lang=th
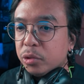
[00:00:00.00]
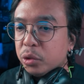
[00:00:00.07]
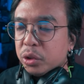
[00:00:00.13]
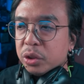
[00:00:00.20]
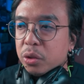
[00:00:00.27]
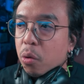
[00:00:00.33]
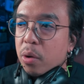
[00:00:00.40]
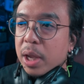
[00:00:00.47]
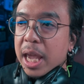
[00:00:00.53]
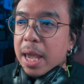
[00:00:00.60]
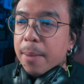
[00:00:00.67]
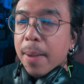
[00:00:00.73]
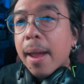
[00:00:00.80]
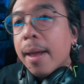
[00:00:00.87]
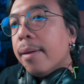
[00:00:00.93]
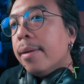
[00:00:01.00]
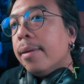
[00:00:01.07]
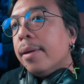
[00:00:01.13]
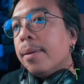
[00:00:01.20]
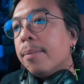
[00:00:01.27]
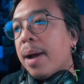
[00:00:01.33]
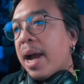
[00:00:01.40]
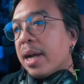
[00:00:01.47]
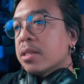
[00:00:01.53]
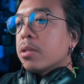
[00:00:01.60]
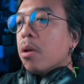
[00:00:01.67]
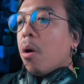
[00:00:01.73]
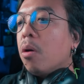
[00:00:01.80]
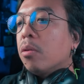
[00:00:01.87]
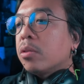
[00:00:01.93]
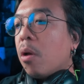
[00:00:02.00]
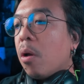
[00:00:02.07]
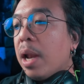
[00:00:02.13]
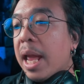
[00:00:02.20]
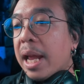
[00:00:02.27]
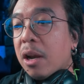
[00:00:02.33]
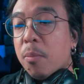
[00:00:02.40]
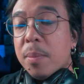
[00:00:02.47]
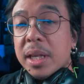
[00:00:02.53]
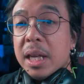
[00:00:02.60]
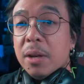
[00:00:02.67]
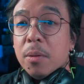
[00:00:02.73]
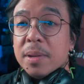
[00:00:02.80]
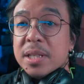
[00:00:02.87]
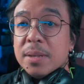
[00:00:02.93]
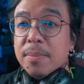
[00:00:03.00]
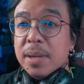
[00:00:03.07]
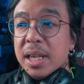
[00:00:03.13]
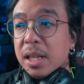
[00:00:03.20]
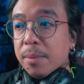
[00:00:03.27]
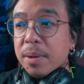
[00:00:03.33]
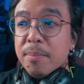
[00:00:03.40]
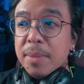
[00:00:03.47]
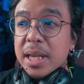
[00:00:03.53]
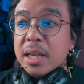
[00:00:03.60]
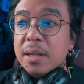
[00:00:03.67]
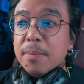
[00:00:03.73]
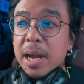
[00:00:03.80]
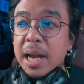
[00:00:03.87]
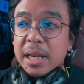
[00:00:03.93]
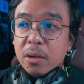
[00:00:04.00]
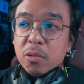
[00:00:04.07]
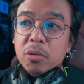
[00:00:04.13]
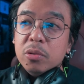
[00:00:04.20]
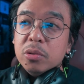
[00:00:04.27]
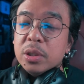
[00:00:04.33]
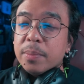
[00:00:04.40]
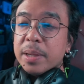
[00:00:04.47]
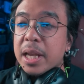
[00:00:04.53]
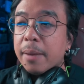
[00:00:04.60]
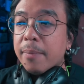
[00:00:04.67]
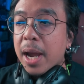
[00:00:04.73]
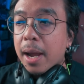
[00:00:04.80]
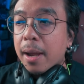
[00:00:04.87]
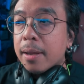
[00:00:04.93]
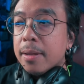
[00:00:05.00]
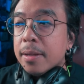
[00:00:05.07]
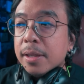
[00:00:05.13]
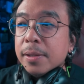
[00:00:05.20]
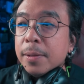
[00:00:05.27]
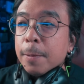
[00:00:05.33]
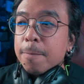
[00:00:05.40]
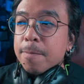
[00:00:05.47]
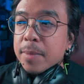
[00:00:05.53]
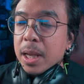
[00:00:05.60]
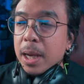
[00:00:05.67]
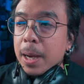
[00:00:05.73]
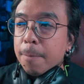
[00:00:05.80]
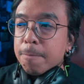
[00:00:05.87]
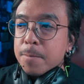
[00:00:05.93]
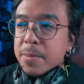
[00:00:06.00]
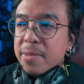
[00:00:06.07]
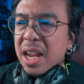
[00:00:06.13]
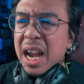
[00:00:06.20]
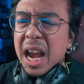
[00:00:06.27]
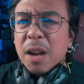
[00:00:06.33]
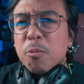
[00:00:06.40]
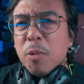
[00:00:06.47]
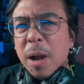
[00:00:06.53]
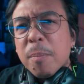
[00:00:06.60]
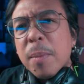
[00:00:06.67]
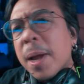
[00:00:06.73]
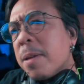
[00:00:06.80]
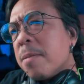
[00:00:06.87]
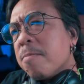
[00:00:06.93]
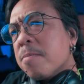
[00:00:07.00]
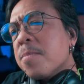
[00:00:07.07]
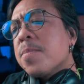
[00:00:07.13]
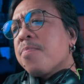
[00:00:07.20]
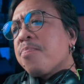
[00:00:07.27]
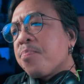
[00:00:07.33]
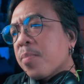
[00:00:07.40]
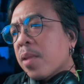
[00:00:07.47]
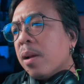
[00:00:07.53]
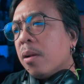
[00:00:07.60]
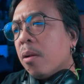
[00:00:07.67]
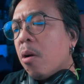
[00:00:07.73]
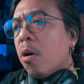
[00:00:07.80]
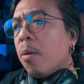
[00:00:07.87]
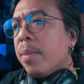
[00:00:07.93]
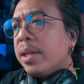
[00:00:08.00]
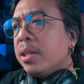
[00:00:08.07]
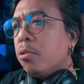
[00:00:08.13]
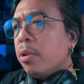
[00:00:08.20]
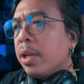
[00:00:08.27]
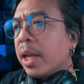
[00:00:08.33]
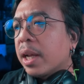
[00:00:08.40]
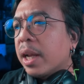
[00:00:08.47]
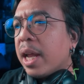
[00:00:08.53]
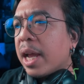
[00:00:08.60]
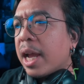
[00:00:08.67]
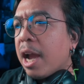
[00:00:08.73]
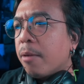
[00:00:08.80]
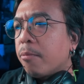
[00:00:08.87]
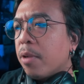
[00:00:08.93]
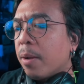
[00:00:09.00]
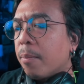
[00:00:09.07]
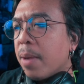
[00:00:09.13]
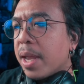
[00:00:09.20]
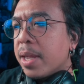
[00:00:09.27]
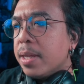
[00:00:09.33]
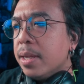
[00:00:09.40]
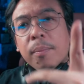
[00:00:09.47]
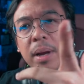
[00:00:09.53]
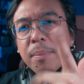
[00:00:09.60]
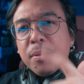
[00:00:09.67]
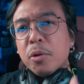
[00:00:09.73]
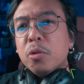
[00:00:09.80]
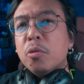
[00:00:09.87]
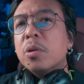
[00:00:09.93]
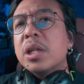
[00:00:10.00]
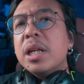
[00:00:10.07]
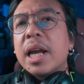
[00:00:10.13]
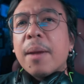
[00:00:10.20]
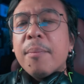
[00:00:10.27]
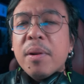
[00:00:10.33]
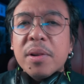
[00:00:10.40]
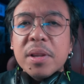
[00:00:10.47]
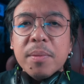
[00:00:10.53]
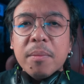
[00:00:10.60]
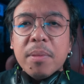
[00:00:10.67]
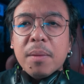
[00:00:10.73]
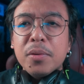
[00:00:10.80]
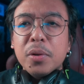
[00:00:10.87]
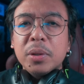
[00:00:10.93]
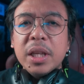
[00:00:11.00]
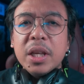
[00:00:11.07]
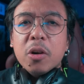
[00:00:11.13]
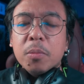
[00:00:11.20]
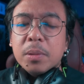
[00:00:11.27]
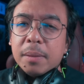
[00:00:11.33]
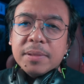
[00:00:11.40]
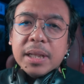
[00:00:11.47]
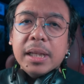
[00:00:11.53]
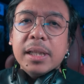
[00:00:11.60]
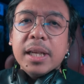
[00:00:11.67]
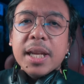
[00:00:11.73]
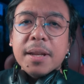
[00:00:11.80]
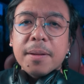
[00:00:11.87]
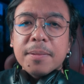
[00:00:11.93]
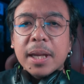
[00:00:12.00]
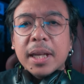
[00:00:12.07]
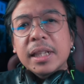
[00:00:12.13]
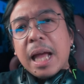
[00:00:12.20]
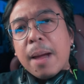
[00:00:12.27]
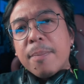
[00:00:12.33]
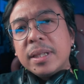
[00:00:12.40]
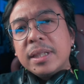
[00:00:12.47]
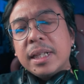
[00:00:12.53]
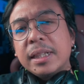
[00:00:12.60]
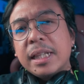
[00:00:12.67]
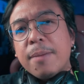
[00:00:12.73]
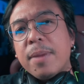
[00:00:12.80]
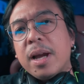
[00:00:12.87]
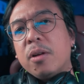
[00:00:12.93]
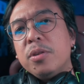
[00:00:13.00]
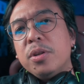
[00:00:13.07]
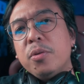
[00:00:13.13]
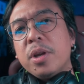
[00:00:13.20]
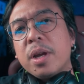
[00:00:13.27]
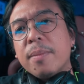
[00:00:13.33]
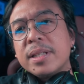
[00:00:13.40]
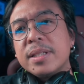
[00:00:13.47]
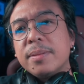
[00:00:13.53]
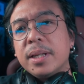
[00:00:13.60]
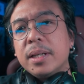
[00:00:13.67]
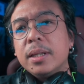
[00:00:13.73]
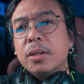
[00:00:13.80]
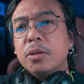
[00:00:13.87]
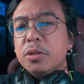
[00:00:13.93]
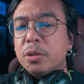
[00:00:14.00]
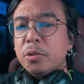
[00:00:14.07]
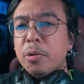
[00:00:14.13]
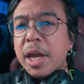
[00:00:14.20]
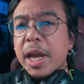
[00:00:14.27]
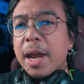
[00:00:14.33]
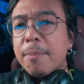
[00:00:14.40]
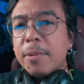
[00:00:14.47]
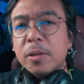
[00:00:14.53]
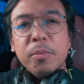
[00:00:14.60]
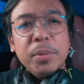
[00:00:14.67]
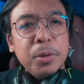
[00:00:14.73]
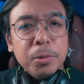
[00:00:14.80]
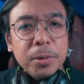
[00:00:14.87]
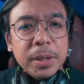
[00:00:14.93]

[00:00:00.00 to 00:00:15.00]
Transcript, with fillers: รู้สึกโอเคไหมภาค 2ตอนแรกเราไม่คิดว่ามันจะมีแต่มันมีขึ้นมาเนี่ยคุณรู้สึกเป็นยังไงบ้างนะครับ คาดหวังไหมอืมลองคอมเมนต์คุยกันก็ได้คาดหวังไหมภาพยนตร์ทุกเรื่องครับ ไม่ว่าจะเป็นภาพยนตร์ที่ครบทับใจหรือเฮี้ยจับใจก็ตาม มันจะตามหาคนที่คุยกับมันเสมอ คุณจะรู้เองครับก็ต้องไปดู